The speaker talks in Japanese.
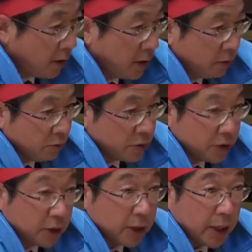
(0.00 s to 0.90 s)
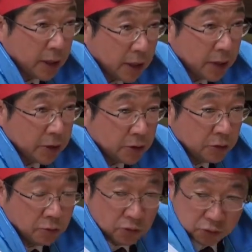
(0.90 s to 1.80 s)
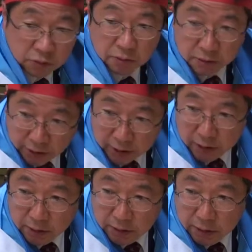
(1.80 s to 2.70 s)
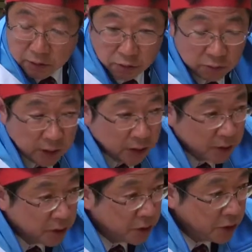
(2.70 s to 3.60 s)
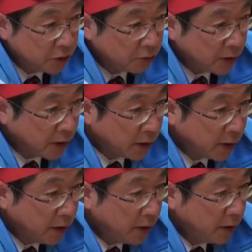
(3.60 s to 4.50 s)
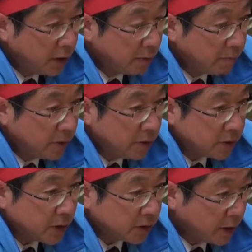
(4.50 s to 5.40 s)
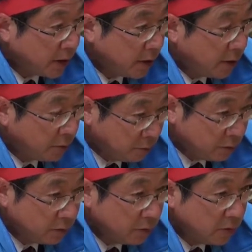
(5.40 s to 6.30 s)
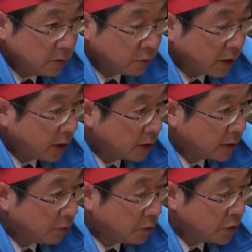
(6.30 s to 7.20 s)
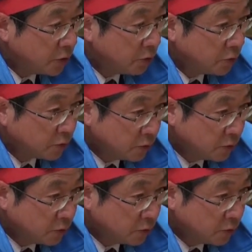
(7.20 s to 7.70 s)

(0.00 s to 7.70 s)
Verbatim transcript: あの地域ケア会議っていうのを作ってその中で地域の中でやっぱり支えるお互い様の地域を